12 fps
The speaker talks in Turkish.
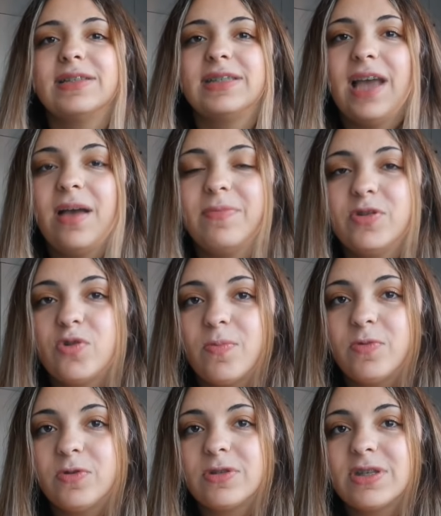siyah bir
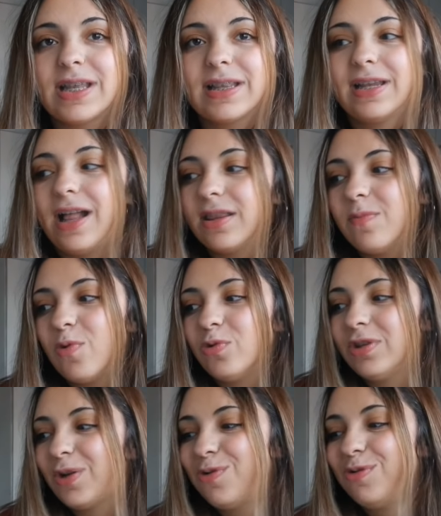çöp kutusu satın aldım. Onun da